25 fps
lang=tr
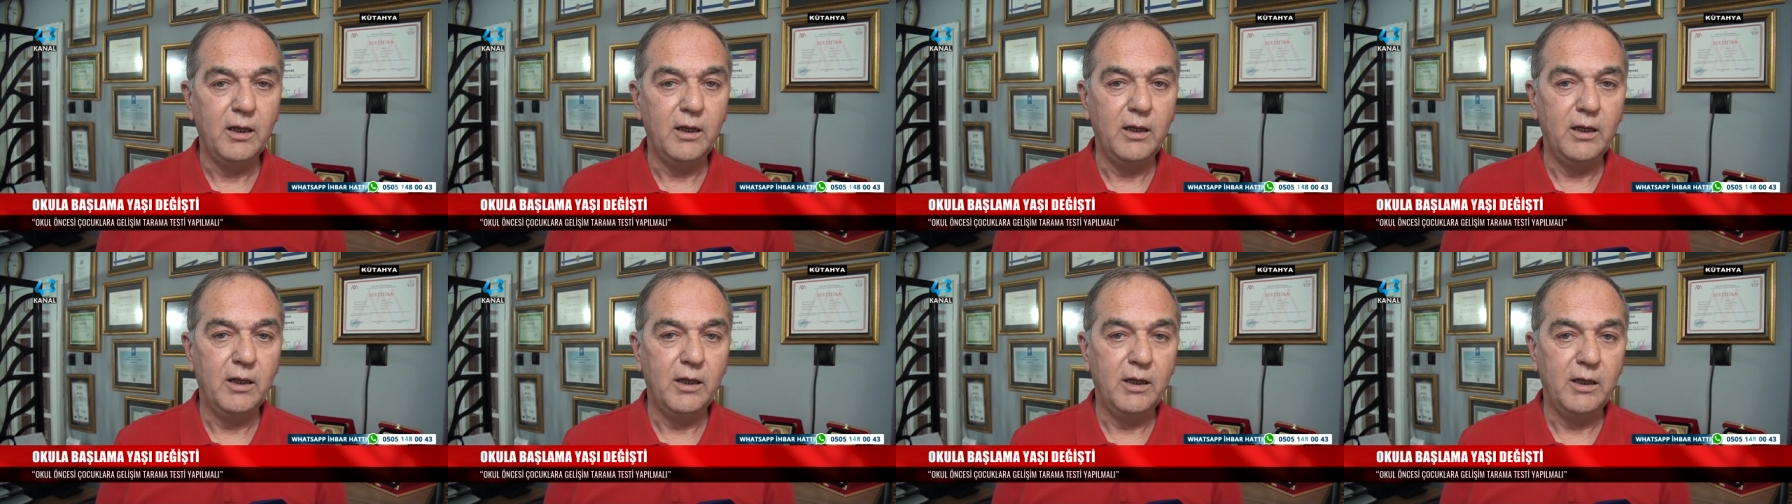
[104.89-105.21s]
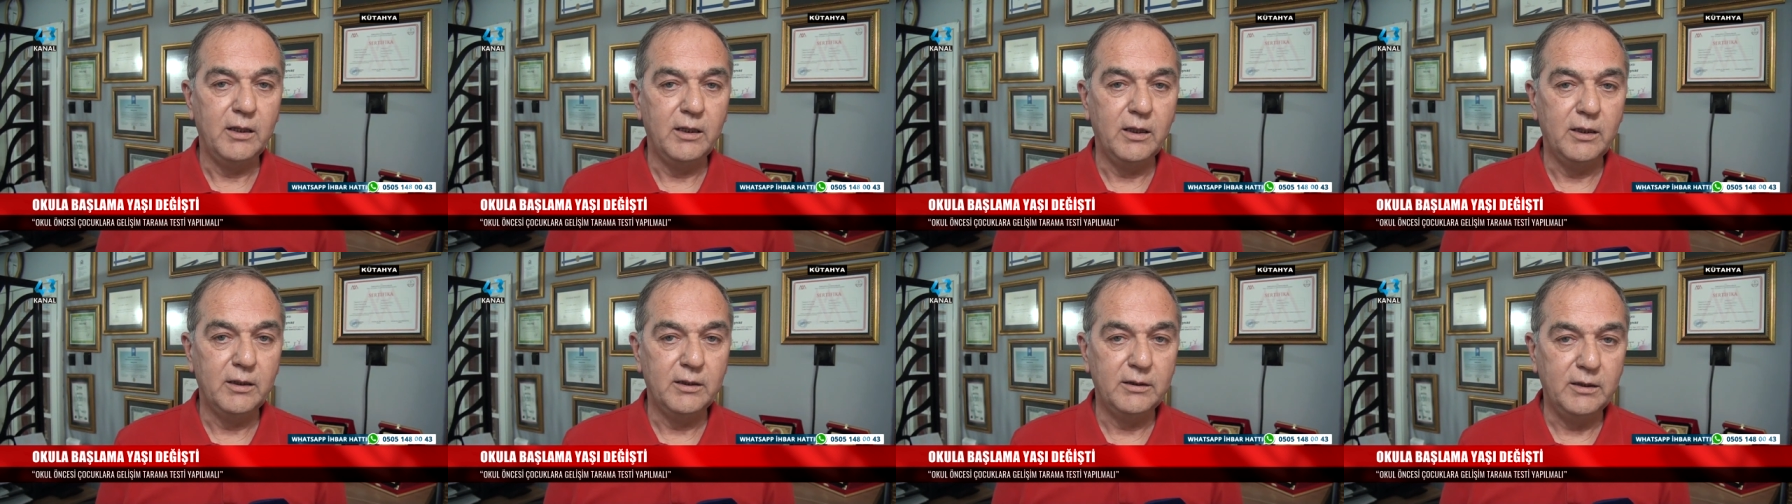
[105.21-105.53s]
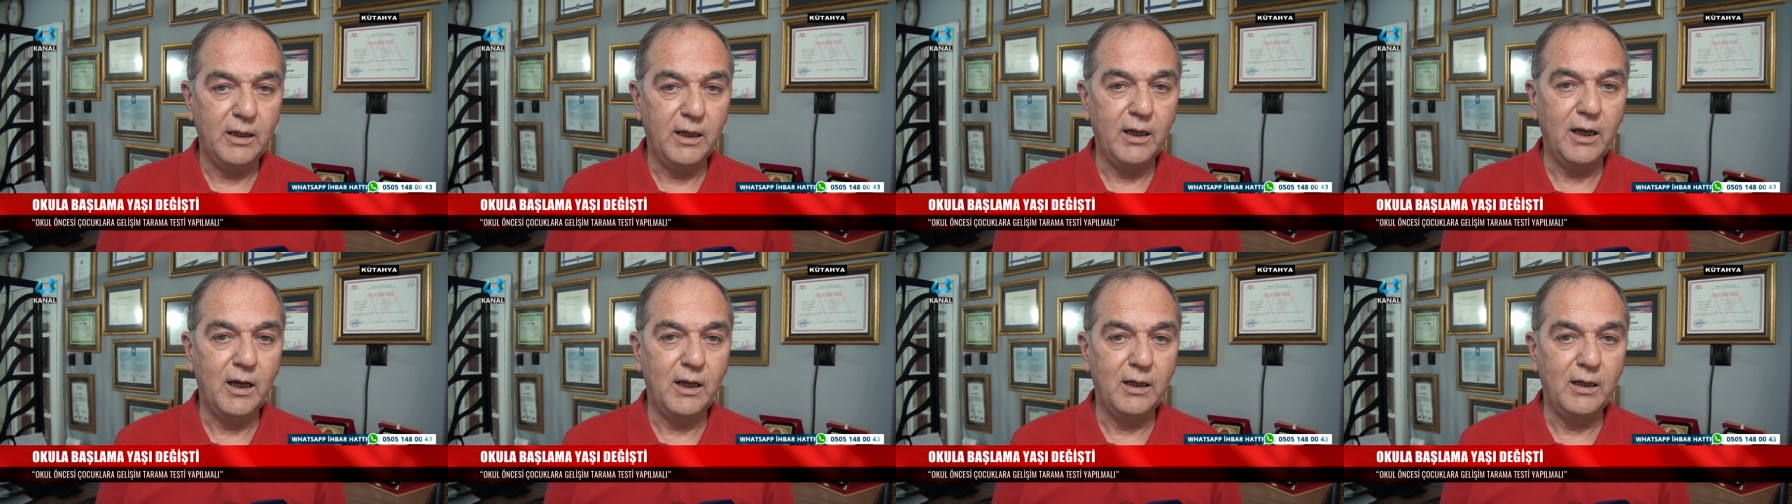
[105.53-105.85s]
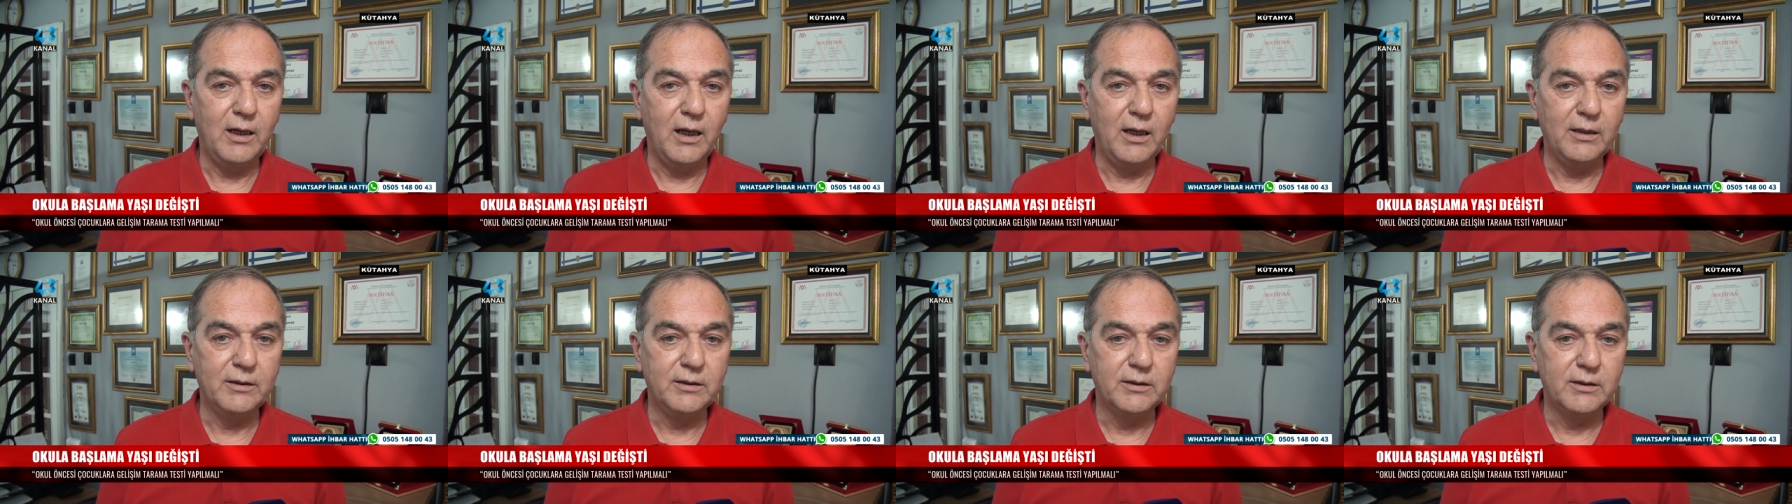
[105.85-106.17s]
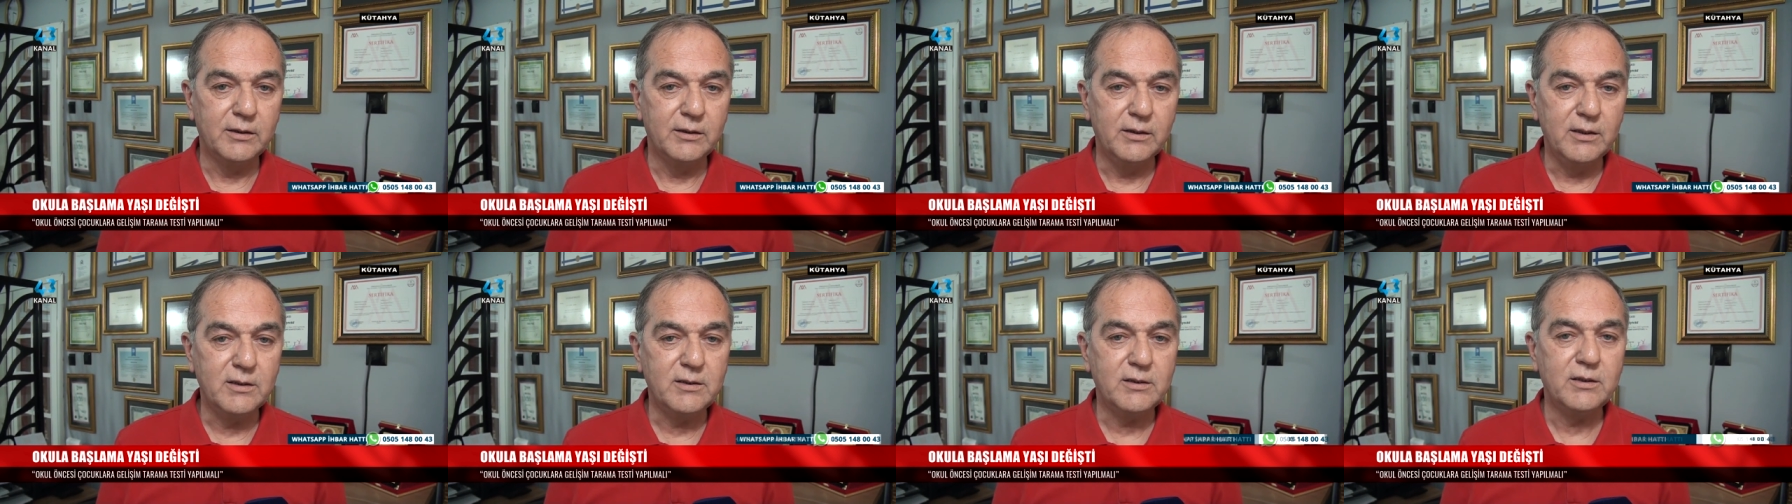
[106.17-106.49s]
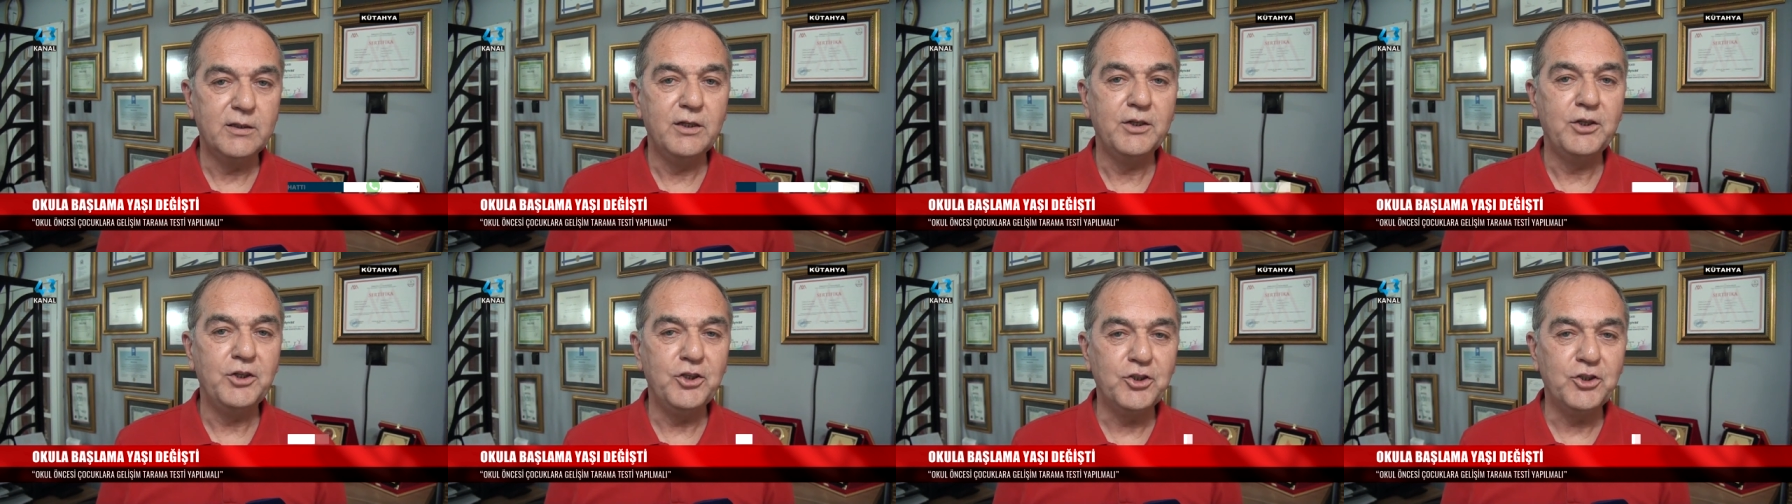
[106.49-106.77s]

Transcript: e, değerlendiririz.